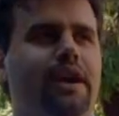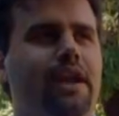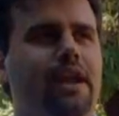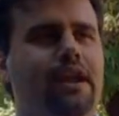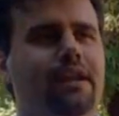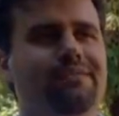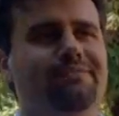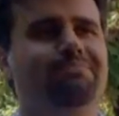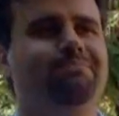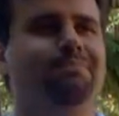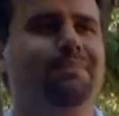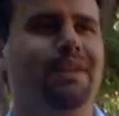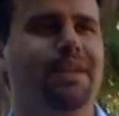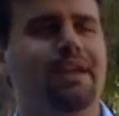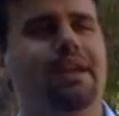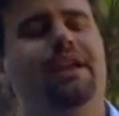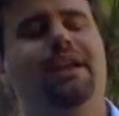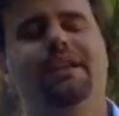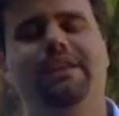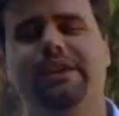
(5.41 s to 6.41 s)
canal,
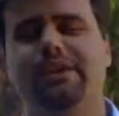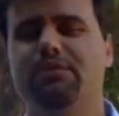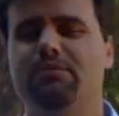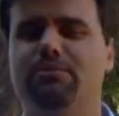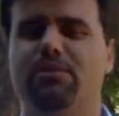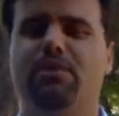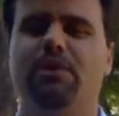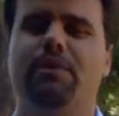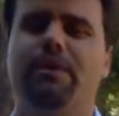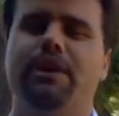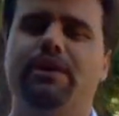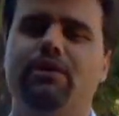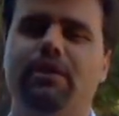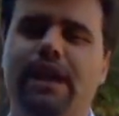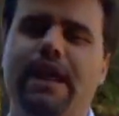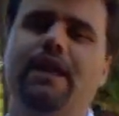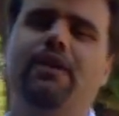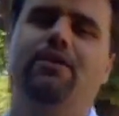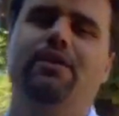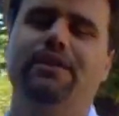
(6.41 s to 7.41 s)
el que tengo un poco
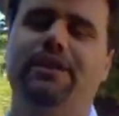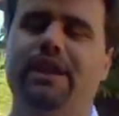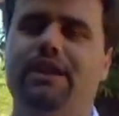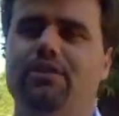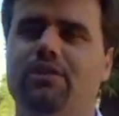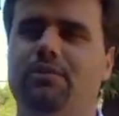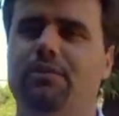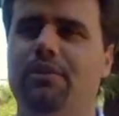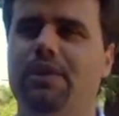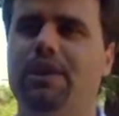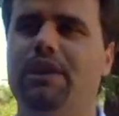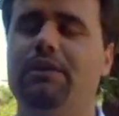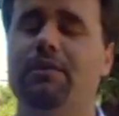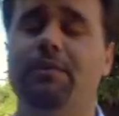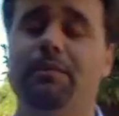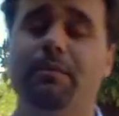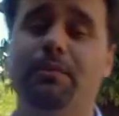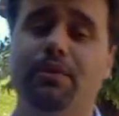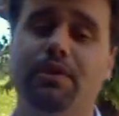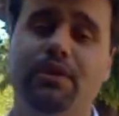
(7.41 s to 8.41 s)
abandonado, tanto como el de
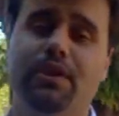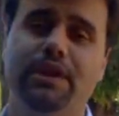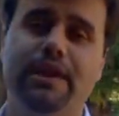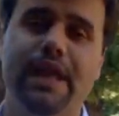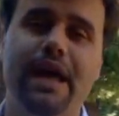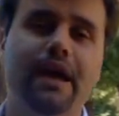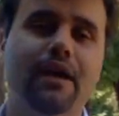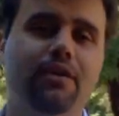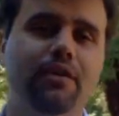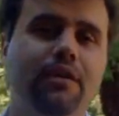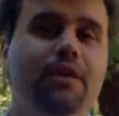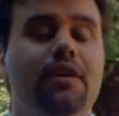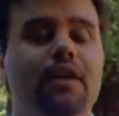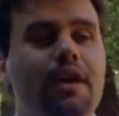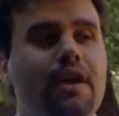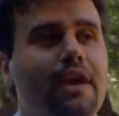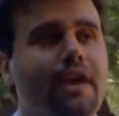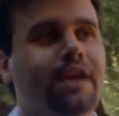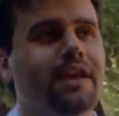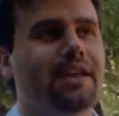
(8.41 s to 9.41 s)
mi mundo tango.
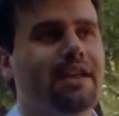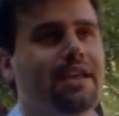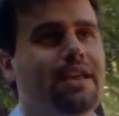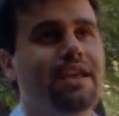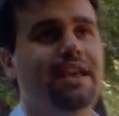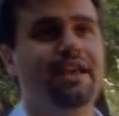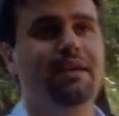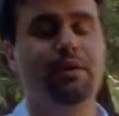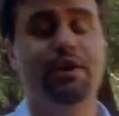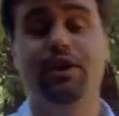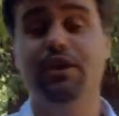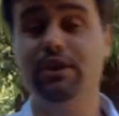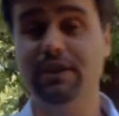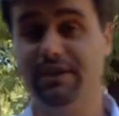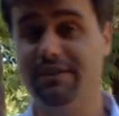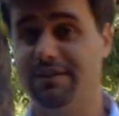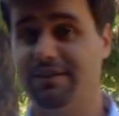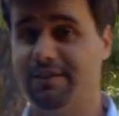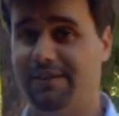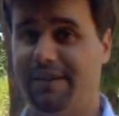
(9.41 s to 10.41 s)
Y bueno,
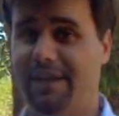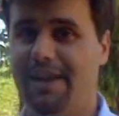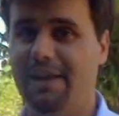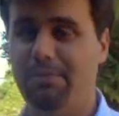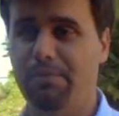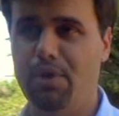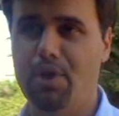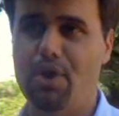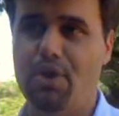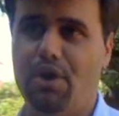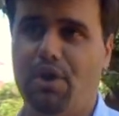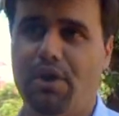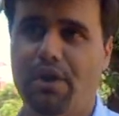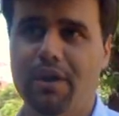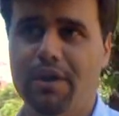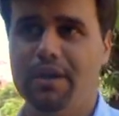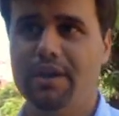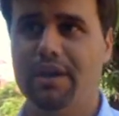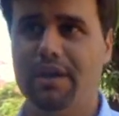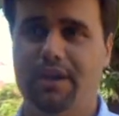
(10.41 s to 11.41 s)
este es el blog.
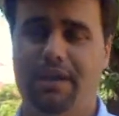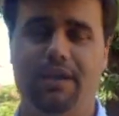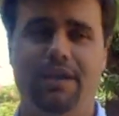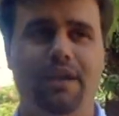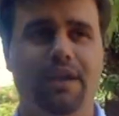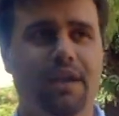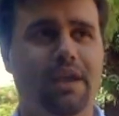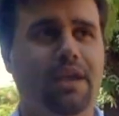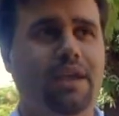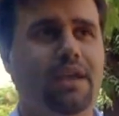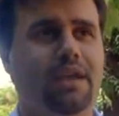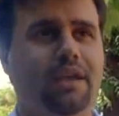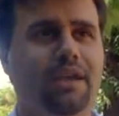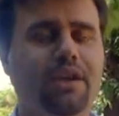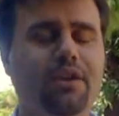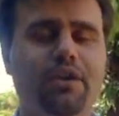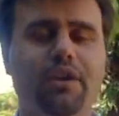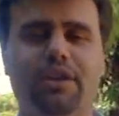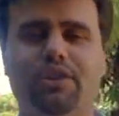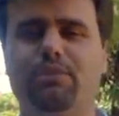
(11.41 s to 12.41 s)
Y
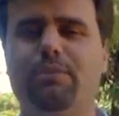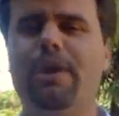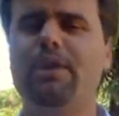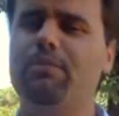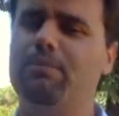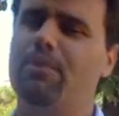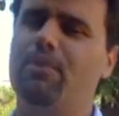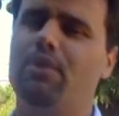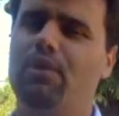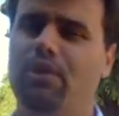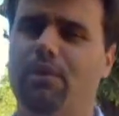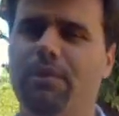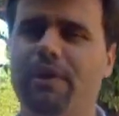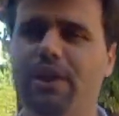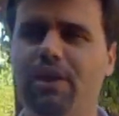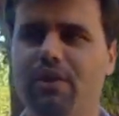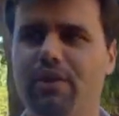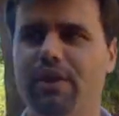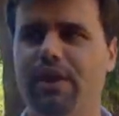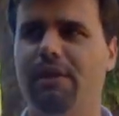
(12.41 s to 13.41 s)
quiero retomar un poco los
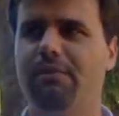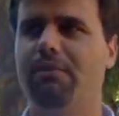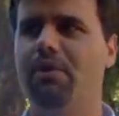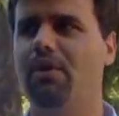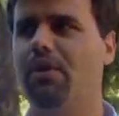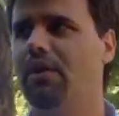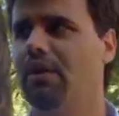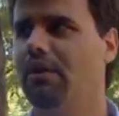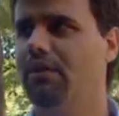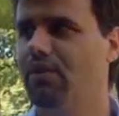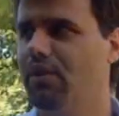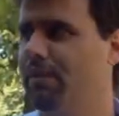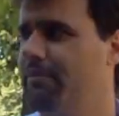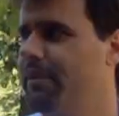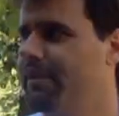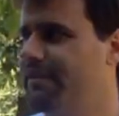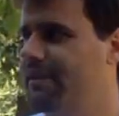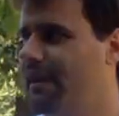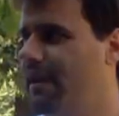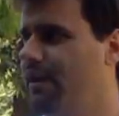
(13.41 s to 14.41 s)
videos del blog, lo que
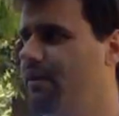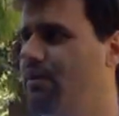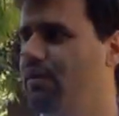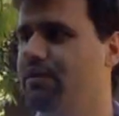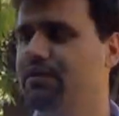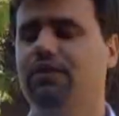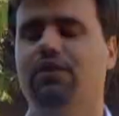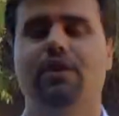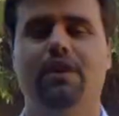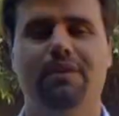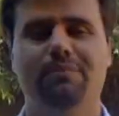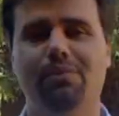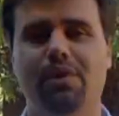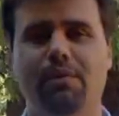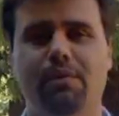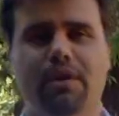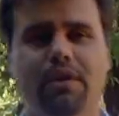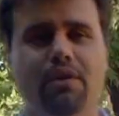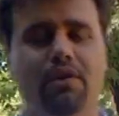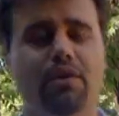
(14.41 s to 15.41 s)
pasa que no soy muy
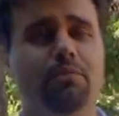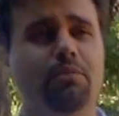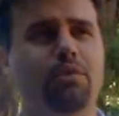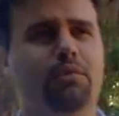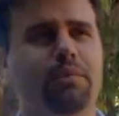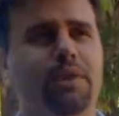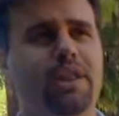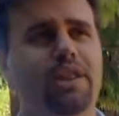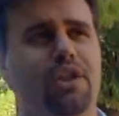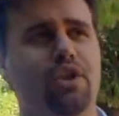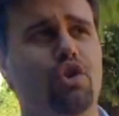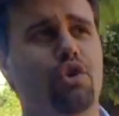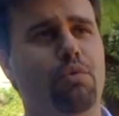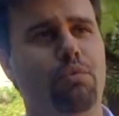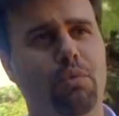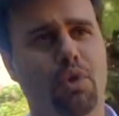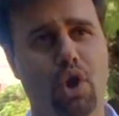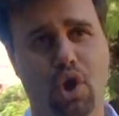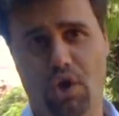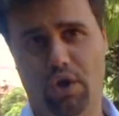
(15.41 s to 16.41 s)
bueno como
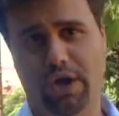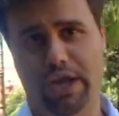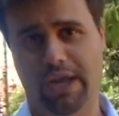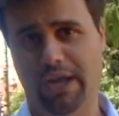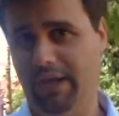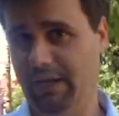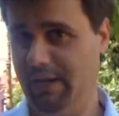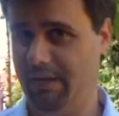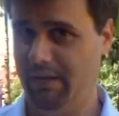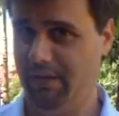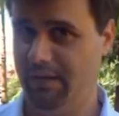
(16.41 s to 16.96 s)
videoblogger,